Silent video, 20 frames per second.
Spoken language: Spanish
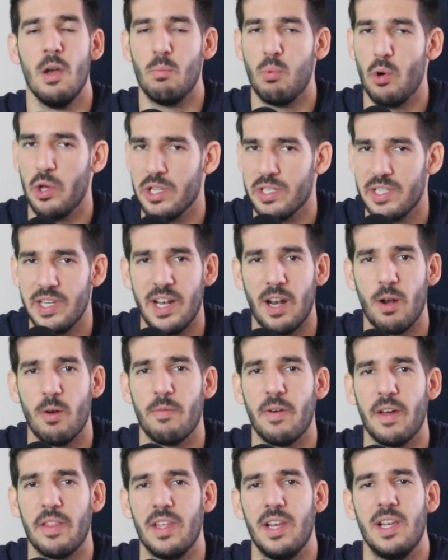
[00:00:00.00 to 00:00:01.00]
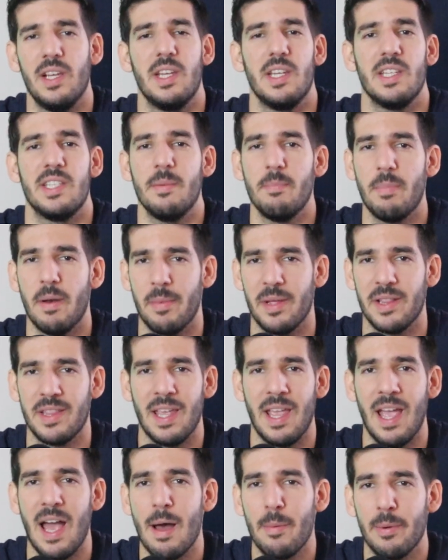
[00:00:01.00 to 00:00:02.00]
puedes ir a lo fácil y
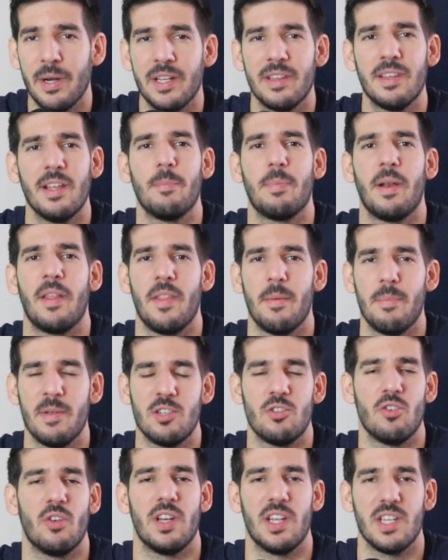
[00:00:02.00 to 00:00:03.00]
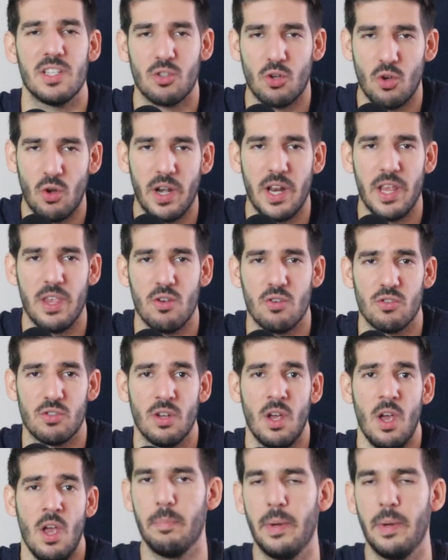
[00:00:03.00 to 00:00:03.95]
simplemente abrirte el plan de pensiones con ellos.